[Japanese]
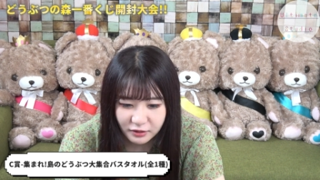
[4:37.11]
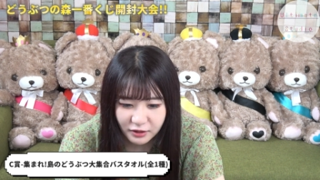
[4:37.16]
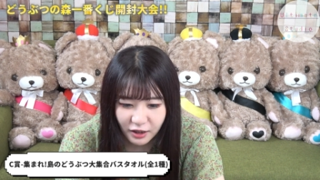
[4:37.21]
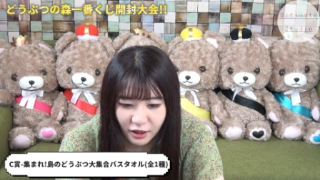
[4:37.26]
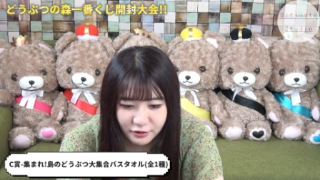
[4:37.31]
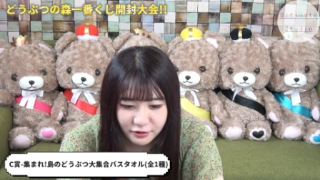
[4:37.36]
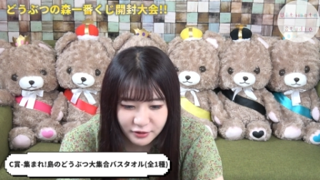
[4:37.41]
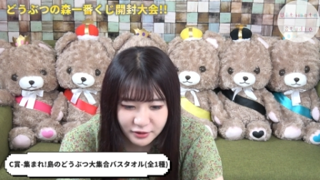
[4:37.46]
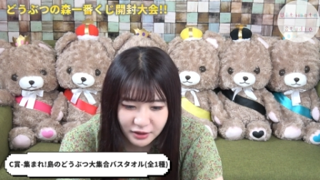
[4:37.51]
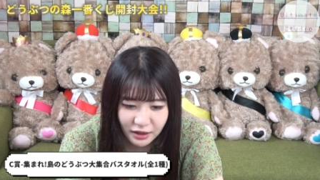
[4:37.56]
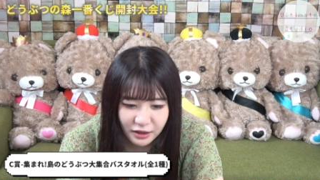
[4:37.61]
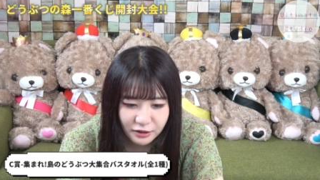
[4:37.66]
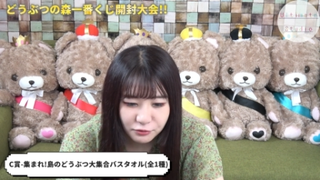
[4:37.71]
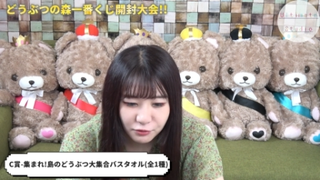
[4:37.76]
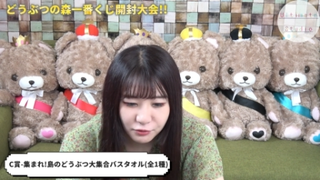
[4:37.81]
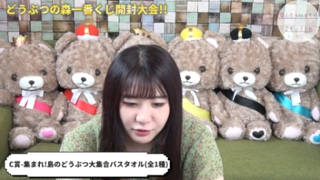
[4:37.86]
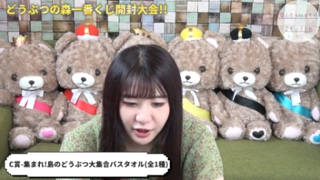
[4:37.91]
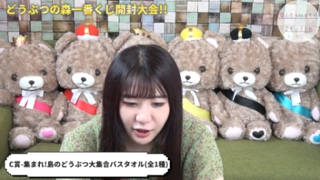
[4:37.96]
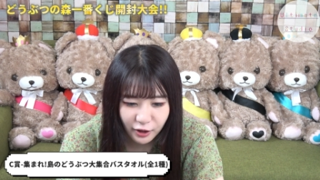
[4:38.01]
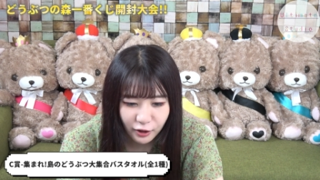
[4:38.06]
たくさん
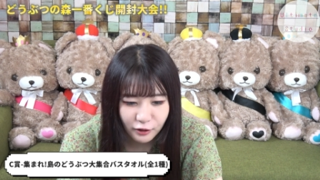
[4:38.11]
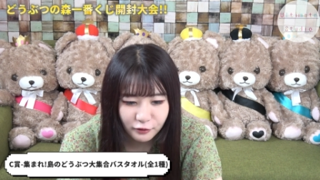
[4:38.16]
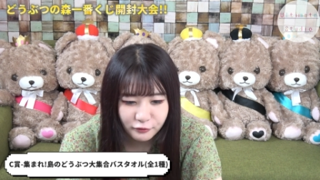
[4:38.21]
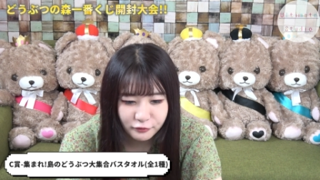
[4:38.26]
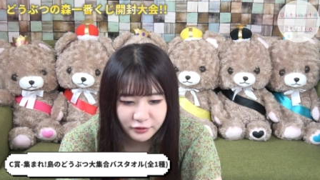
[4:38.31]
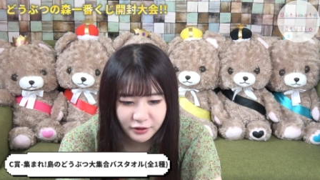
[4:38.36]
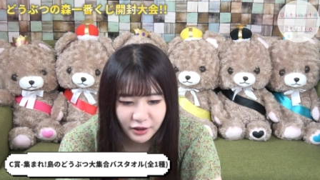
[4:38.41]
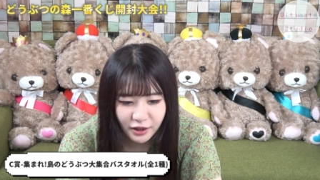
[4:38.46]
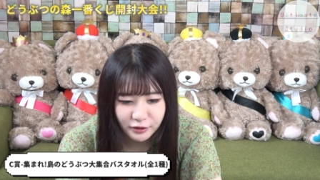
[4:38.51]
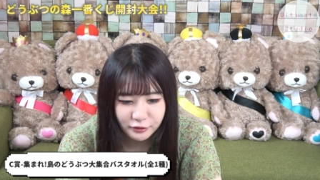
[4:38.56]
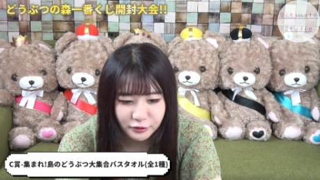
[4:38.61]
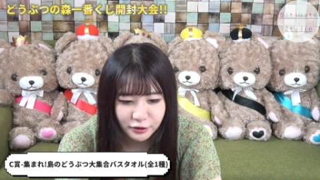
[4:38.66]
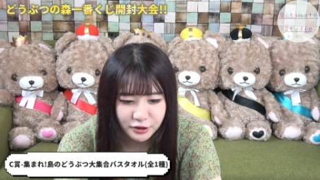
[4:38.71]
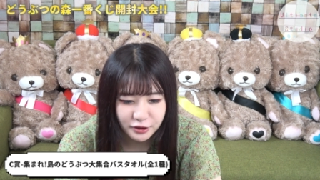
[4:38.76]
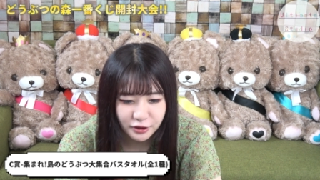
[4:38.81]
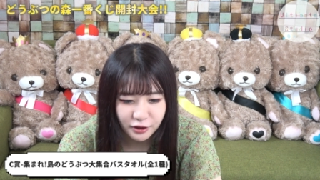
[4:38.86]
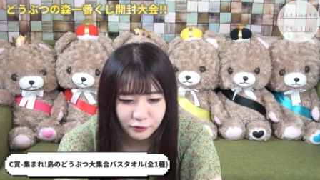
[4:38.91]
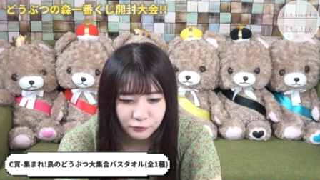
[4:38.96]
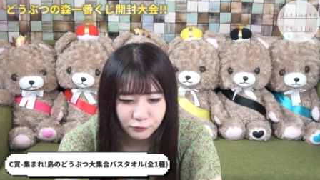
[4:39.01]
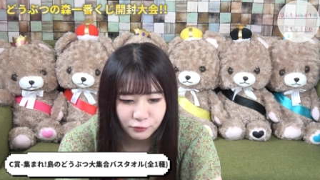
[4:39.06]
のキャラクターた
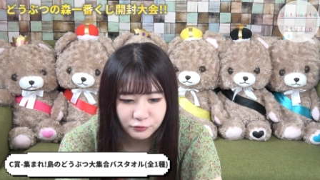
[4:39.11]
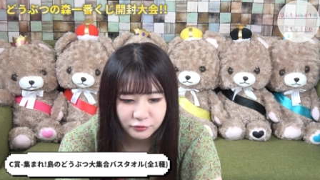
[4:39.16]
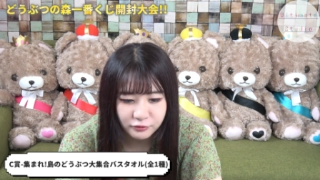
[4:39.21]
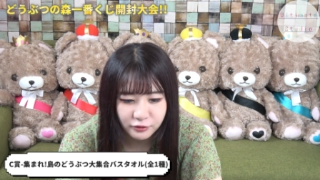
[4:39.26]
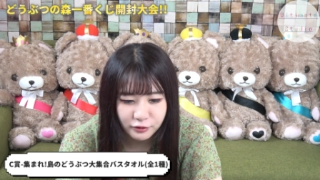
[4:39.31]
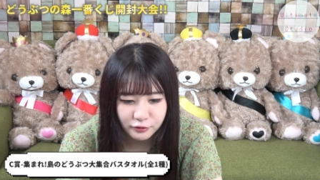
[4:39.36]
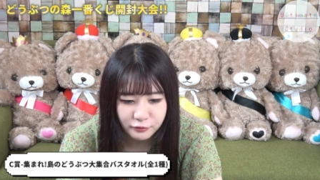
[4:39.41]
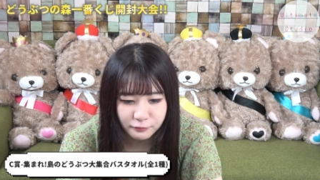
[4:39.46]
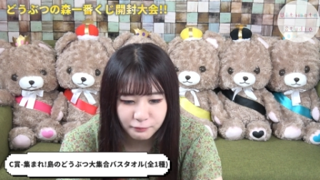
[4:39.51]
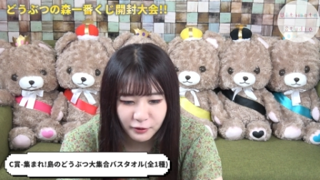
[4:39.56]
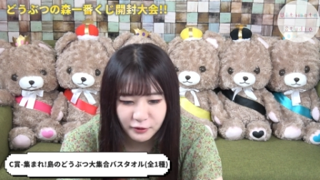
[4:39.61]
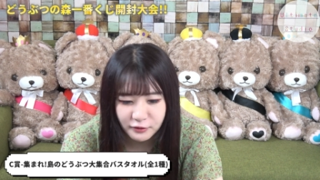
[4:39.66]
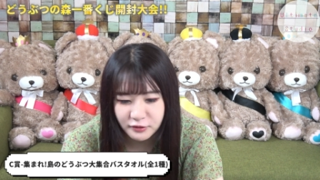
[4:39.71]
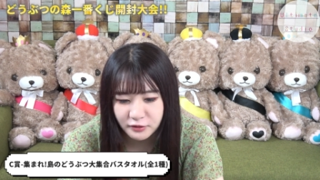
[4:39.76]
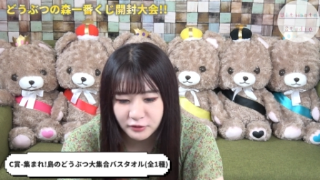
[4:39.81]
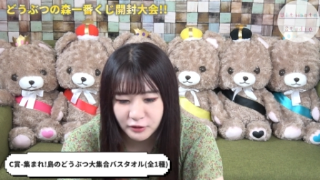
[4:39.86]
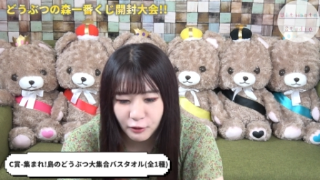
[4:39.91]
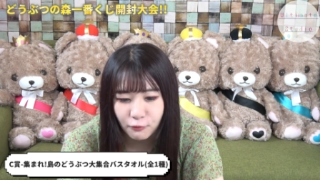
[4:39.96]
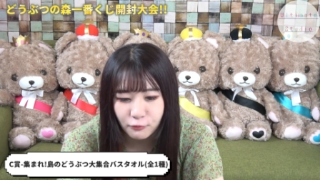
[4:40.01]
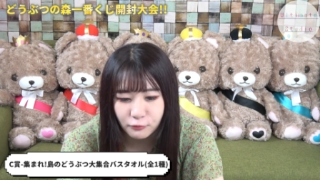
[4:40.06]
ちが乗ってる
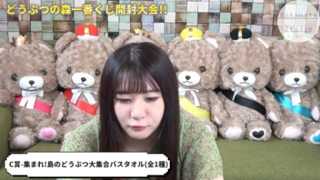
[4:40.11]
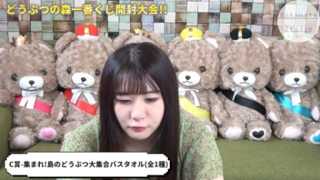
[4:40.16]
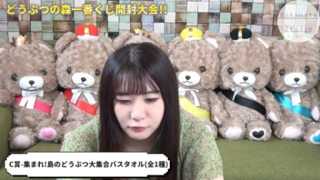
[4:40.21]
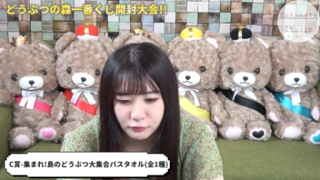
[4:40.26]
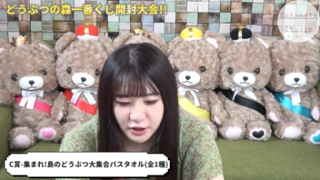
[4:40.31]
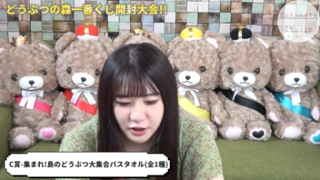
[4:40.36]
バスタオル、